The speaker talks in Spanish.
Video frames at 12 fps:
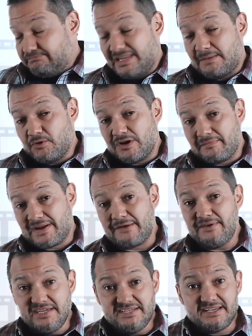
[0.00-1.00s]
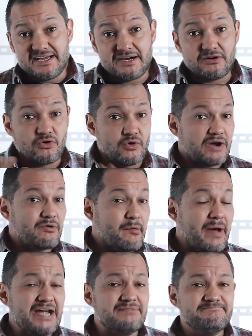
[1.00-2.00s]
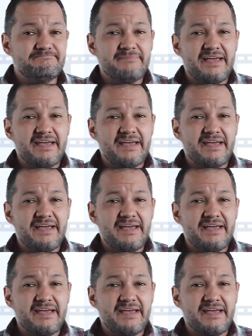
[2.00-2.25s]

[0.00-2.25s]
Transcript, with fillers: La Mujer Maravilla o Aquaman.